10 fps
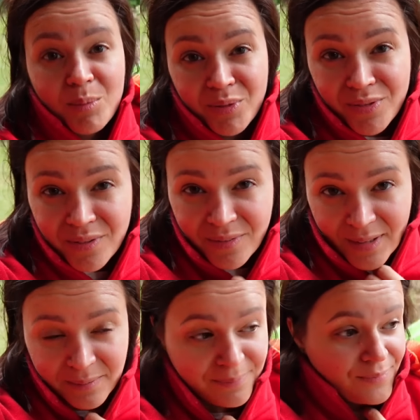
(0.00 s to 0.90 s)
Powiem
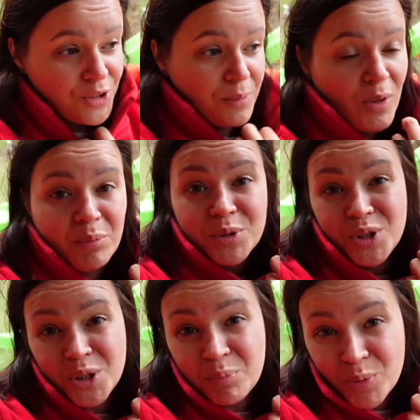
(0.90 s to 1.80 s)
Wam, że miało być
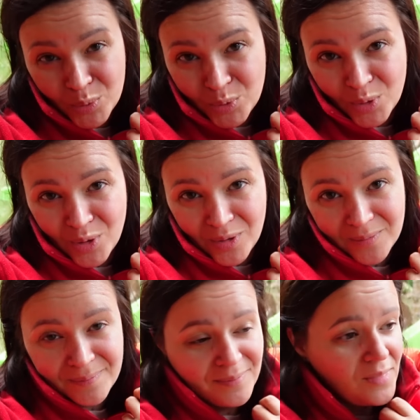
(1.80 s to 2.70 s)

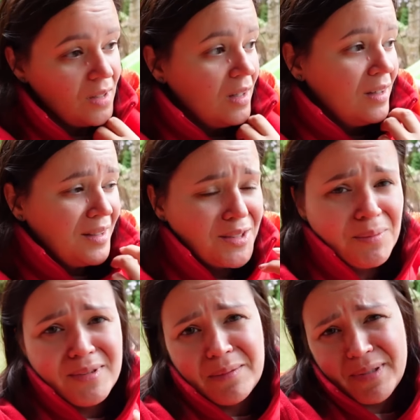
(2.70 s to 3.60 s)
cieplutko. Ja
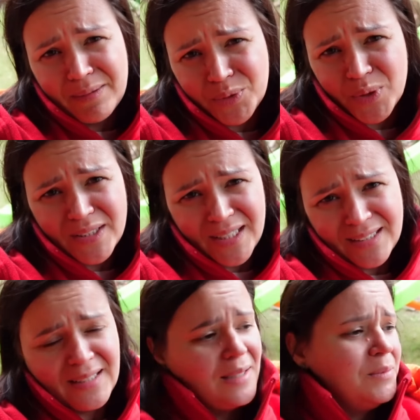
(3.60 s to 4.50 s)
sobie nabrałam
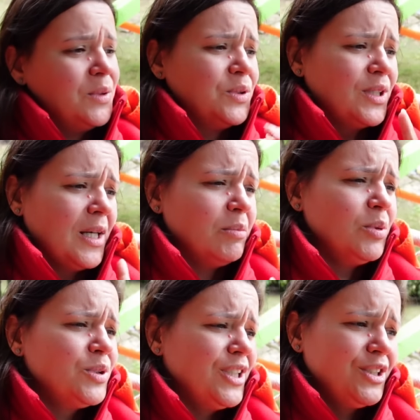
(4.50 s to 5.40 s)
sukienek na ramionczkach,
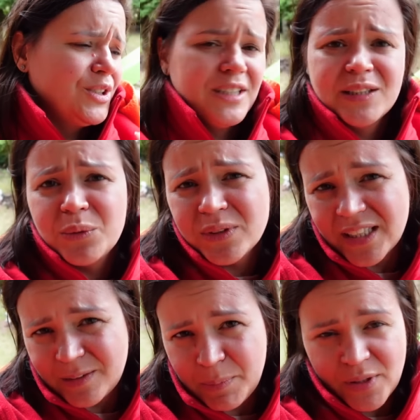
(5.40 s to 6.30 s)
bluzeczki,
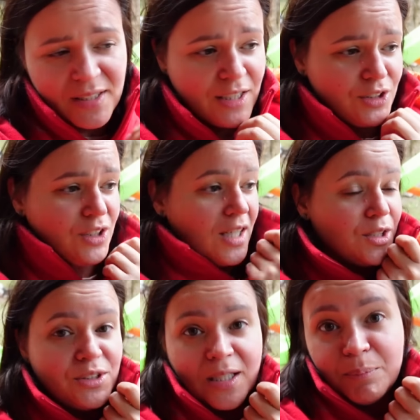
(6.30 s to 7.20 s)
skórtkie spodeneczki,
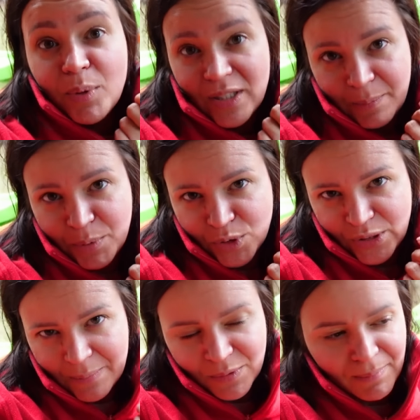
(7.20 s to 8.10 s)
a dzisiaj polar
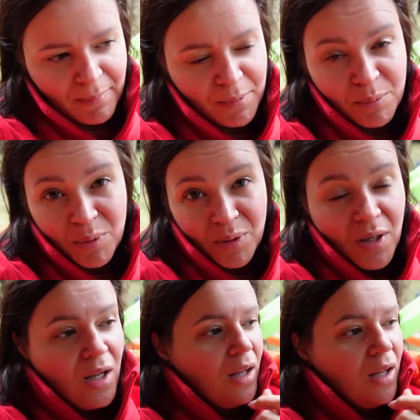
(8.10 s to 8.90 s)
pożyczam od mamy, bo